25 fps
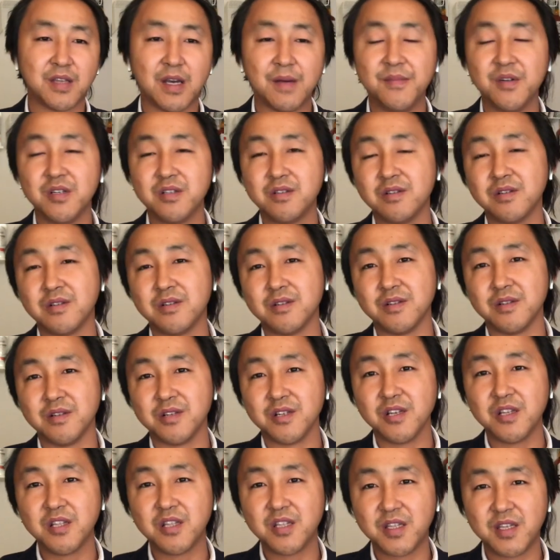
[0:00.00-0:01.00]
咱们这
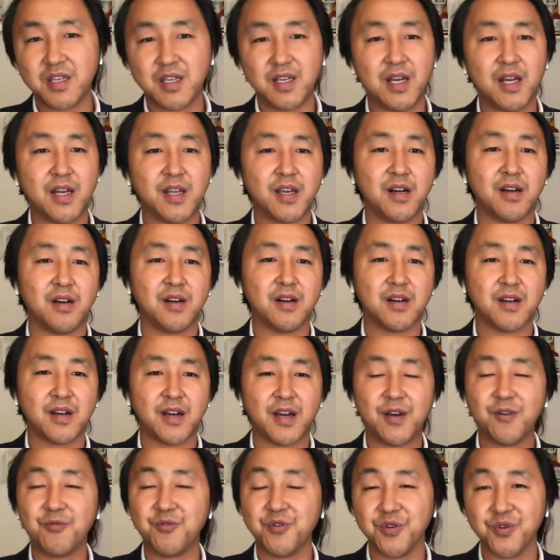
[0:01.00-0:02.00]
离天亮
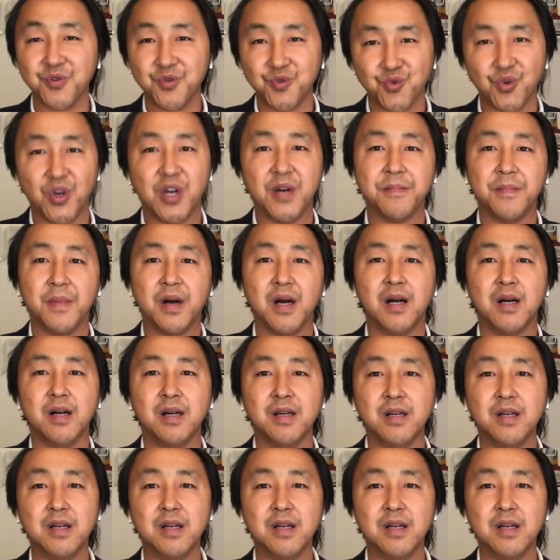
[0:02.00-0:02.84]
还会远吗？